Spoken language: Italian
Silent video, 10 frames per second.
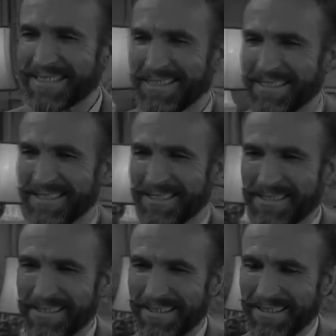Ma
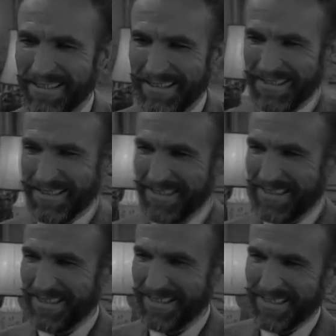questo piano suono
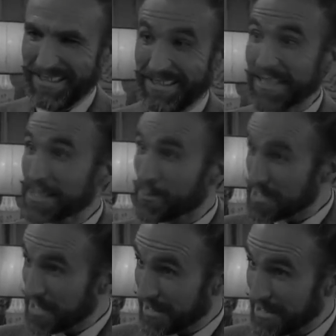da solo.
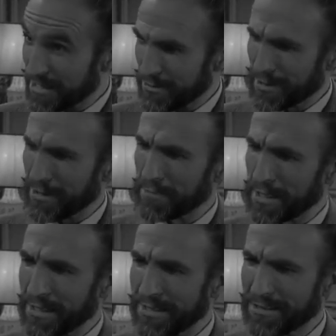Sì, e forse dovresti
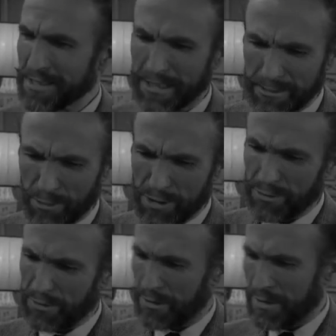ringraziarmi. Ho
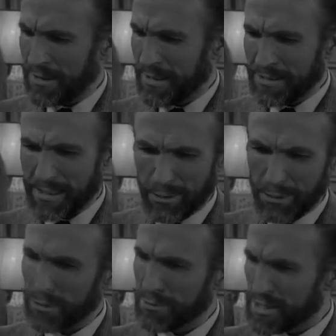pensato di
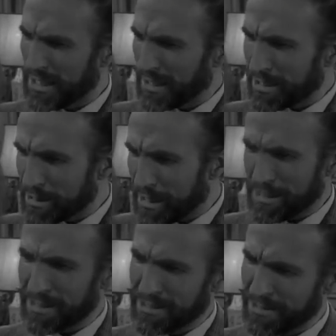risparmiarti tutte le
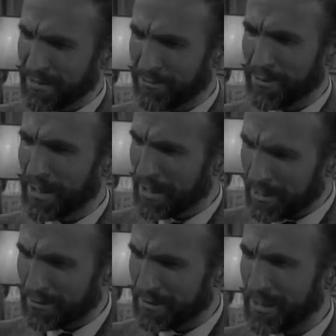noiose lezioni per
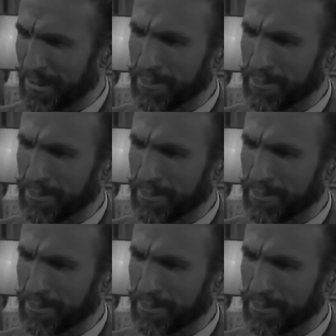imparare a